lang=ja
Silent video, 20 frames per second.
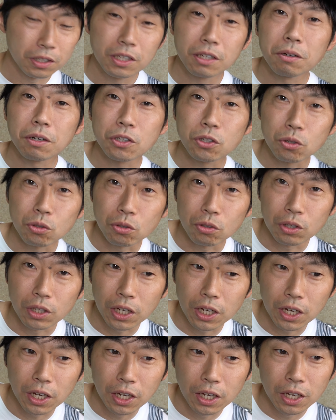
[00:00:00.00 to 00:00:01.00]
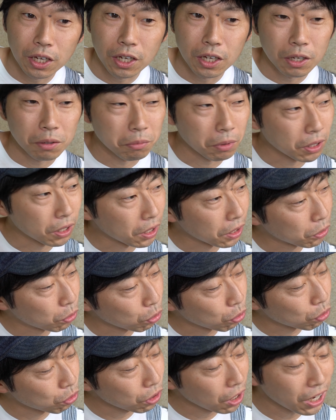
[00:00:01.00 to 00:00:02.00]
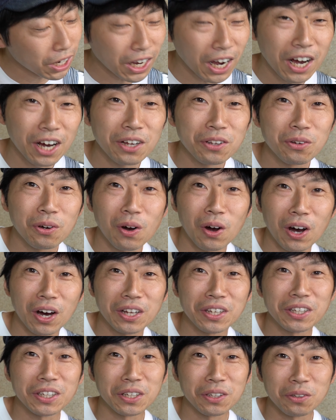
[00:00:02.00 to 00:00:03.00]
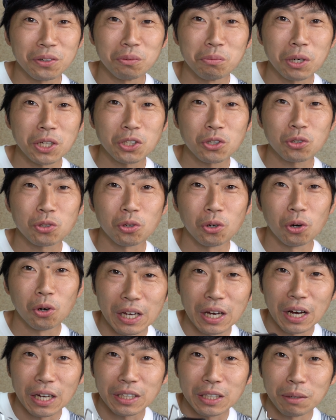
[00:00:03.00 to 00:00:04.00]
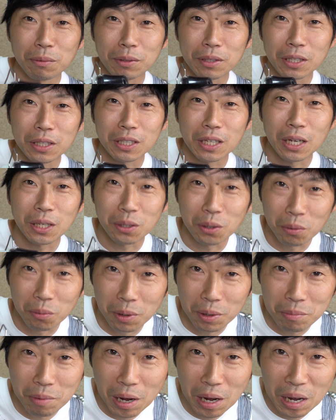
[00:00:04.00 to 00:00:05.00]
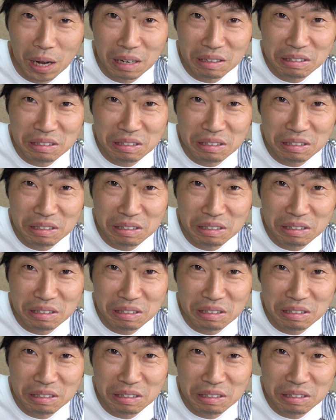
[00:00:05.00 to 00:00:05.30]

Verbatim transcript: ではちょっとね、まあ、どのくらいかかるのかわかんないけど、まあちょっと温めていきたいと思いま